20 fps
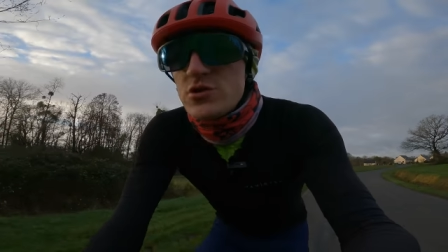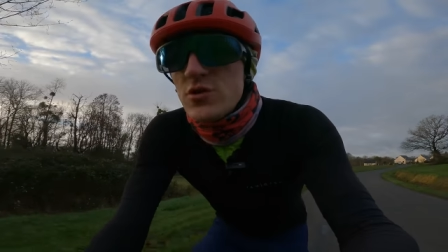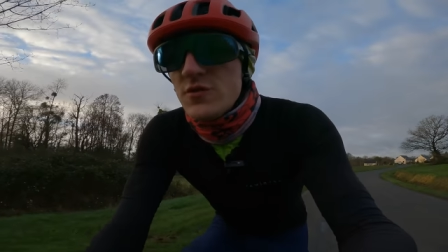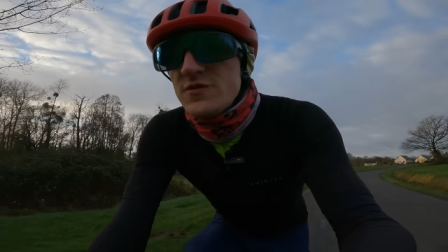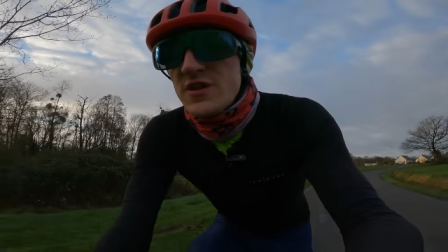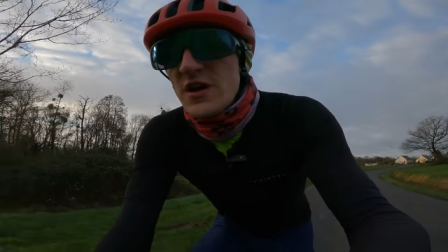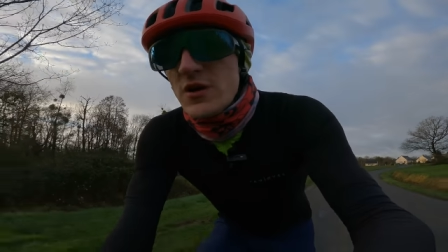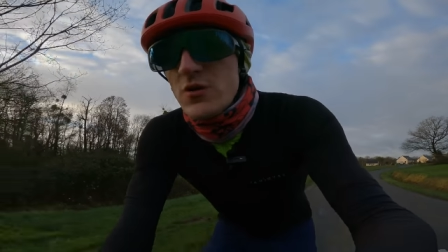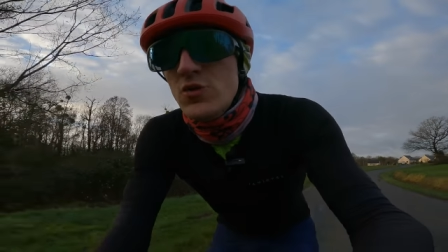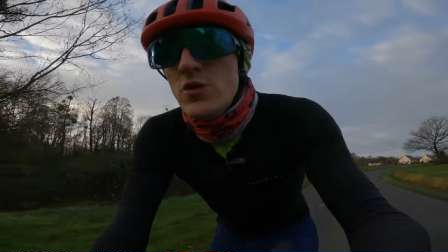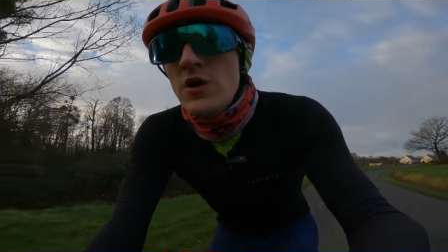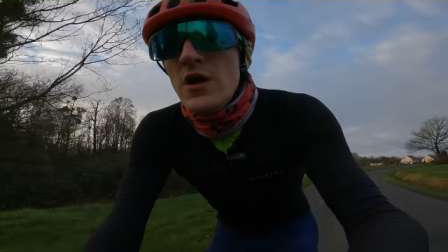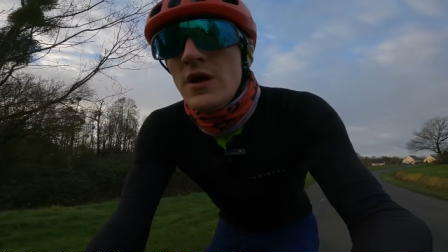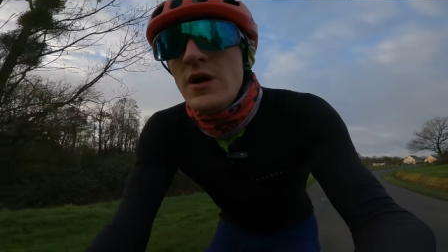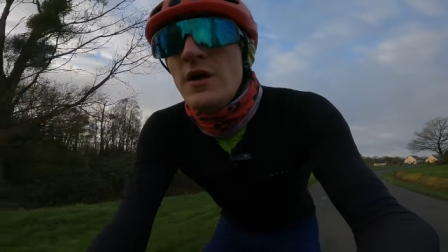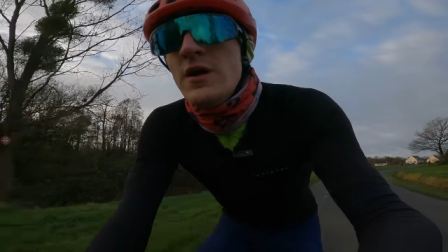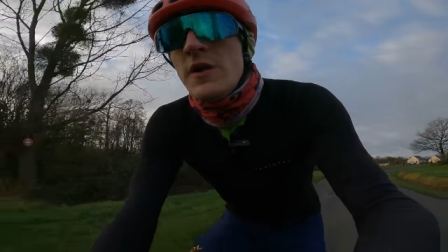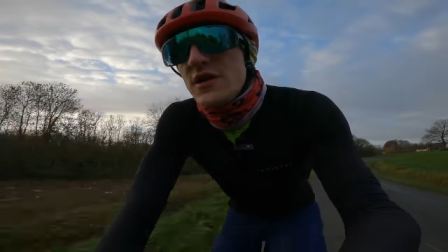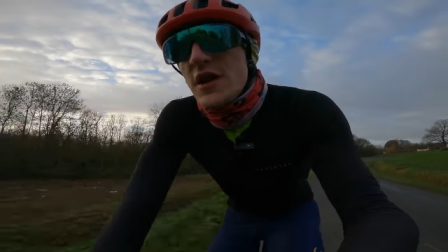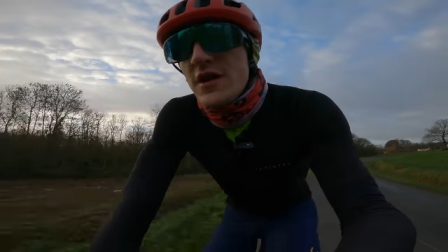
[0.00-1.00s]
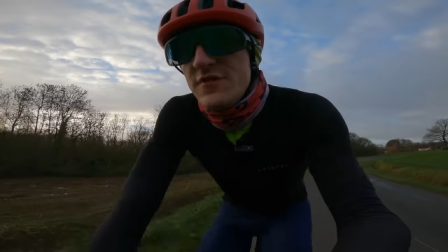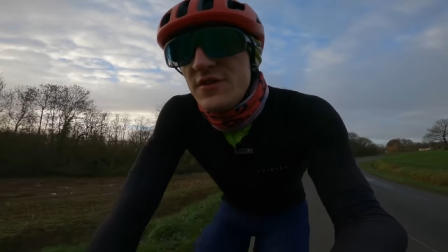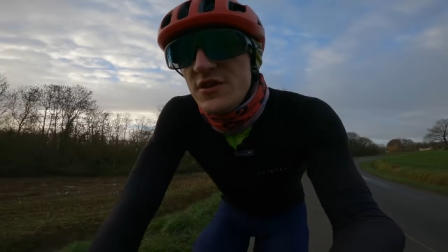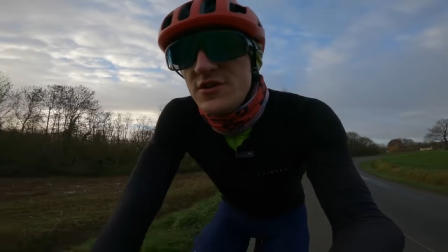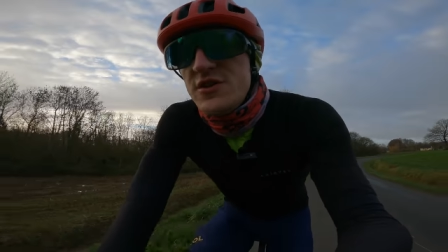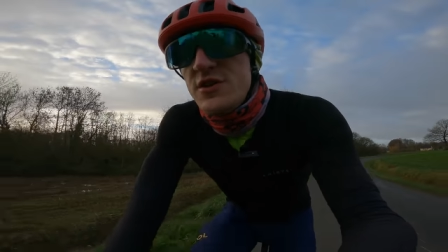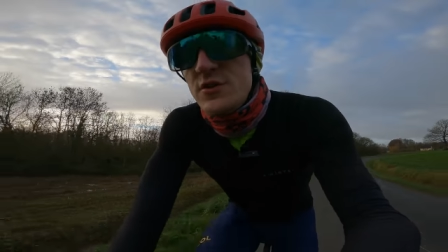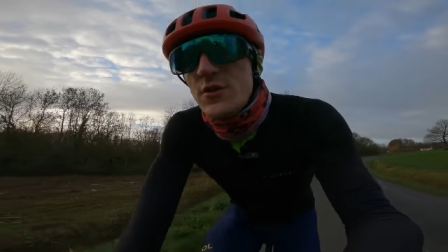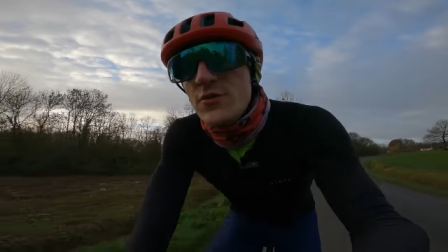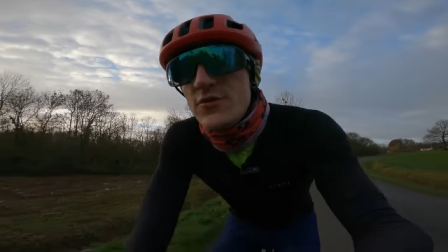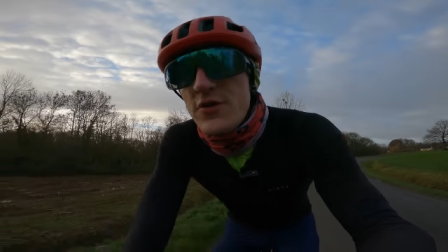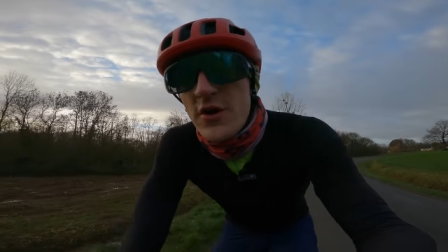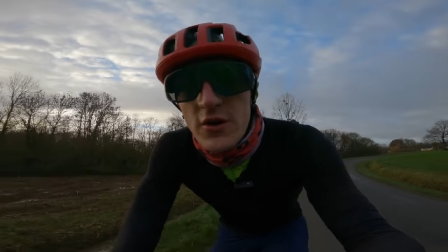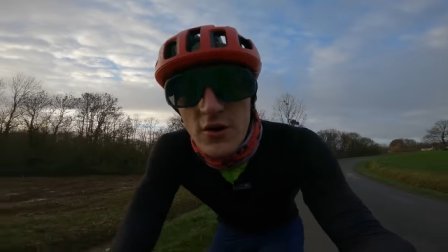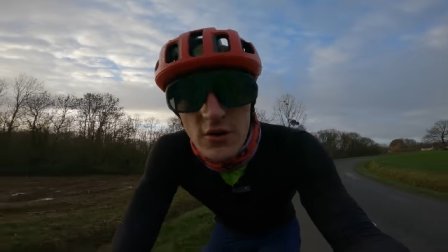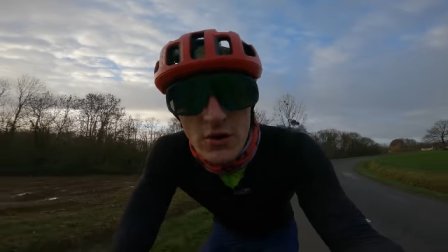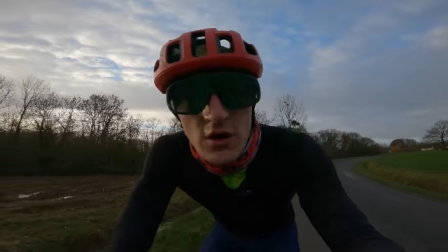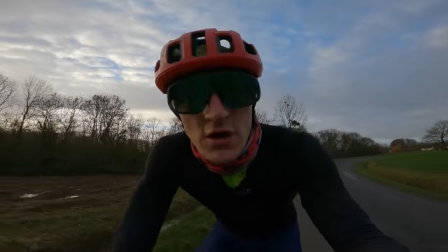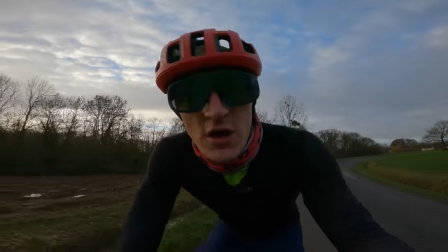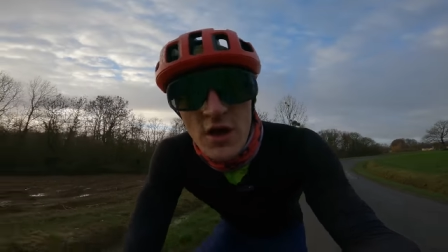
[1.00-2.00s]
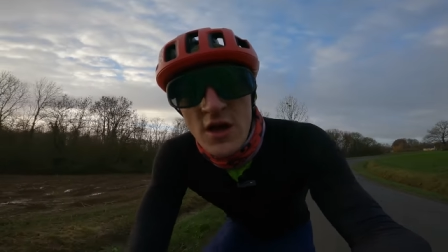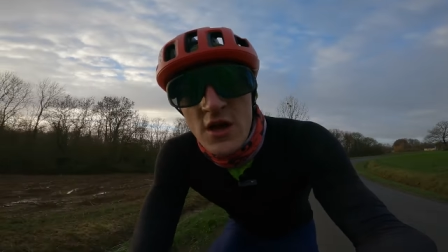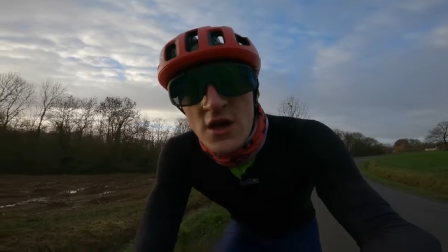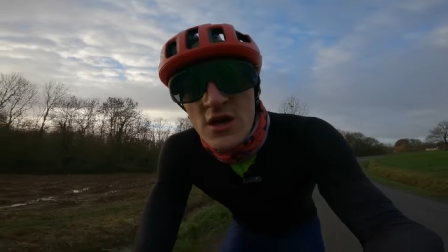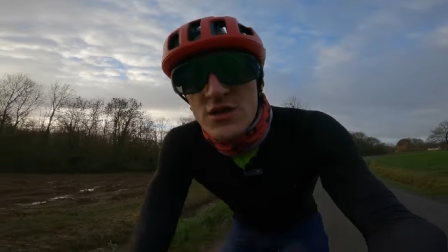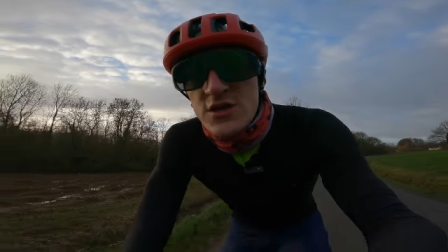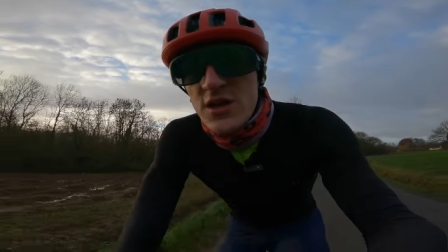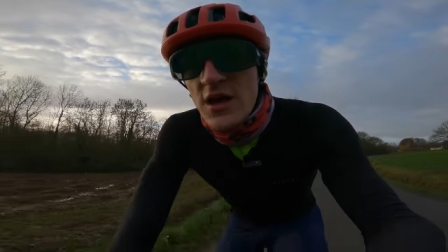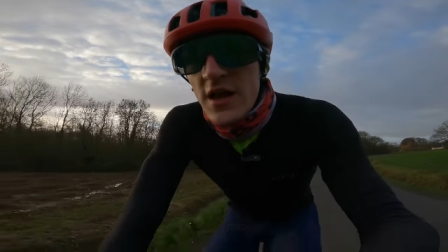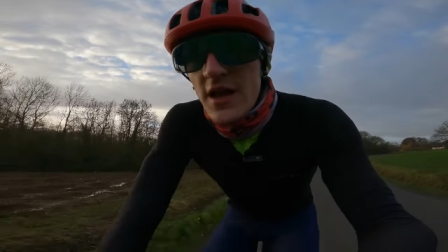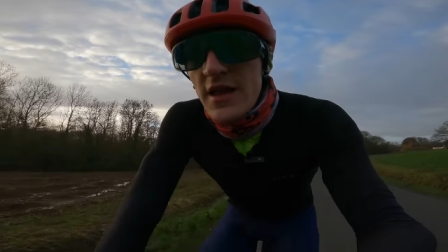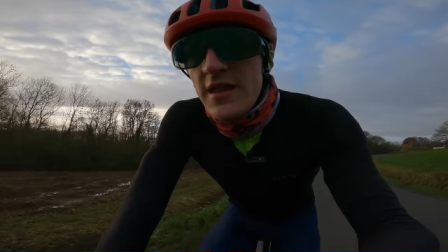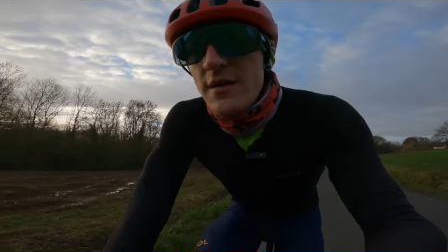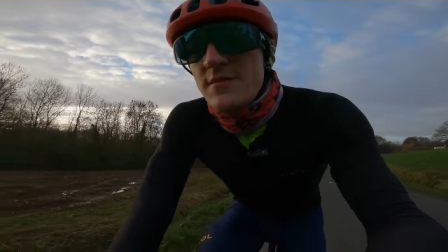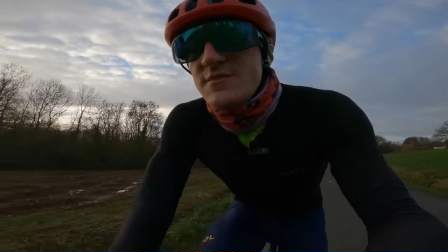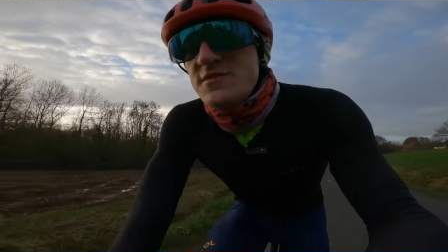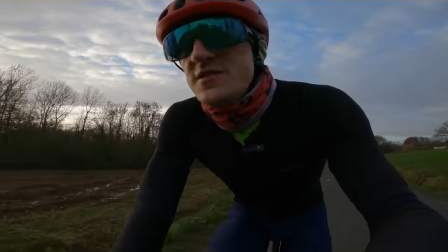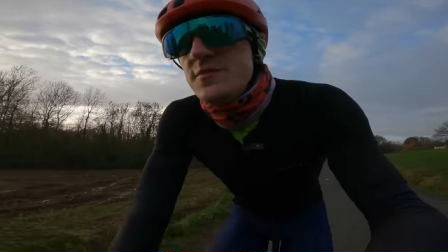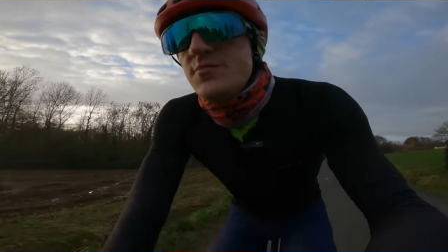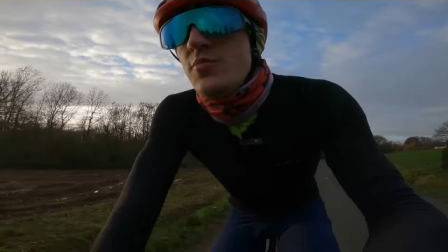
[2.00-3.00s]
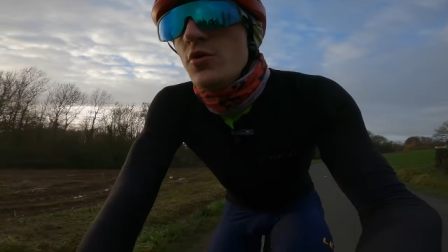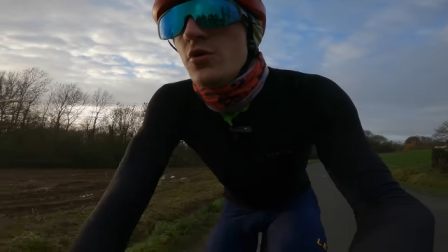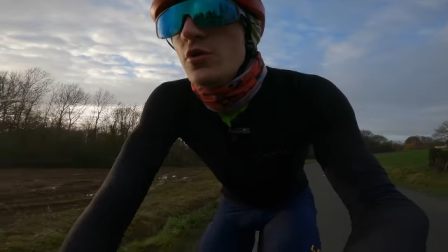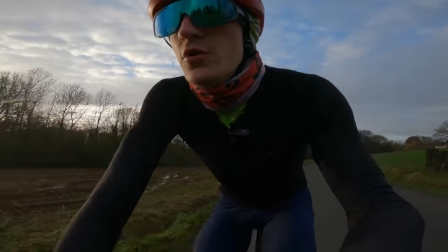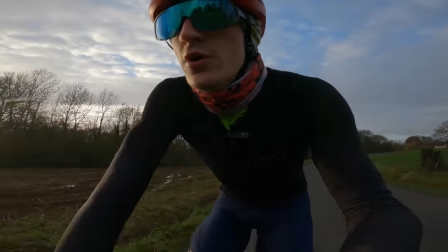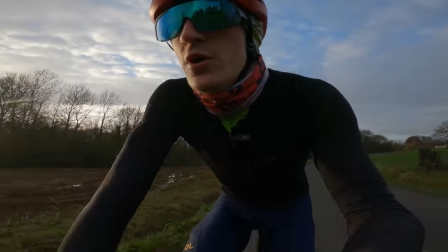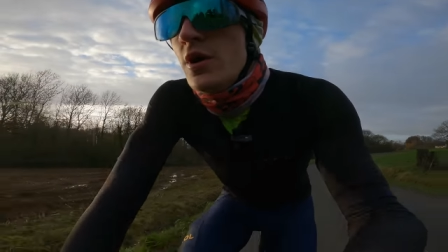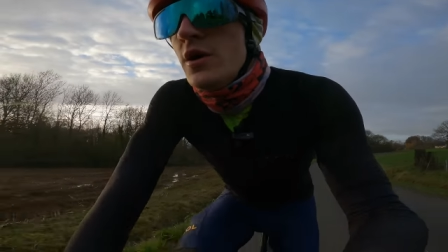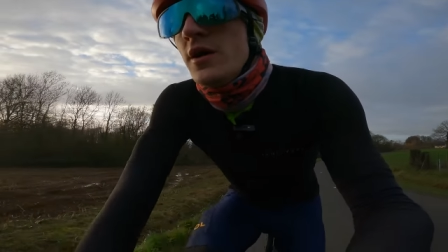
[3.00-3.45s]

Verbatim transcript: Je trouve ça cool. J'ai réfléchi longtemps, j'ai regardé un petit peu.